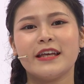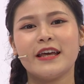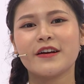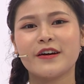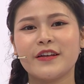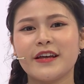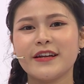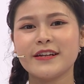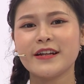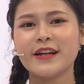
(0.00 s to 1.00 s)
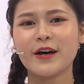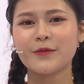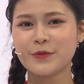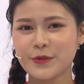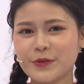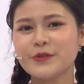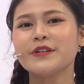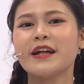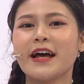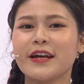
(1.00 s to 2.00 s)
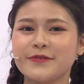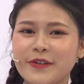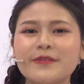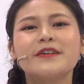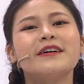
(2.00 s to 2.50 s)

thì em cảm thấy rất là vui, rất là hạnh phúc.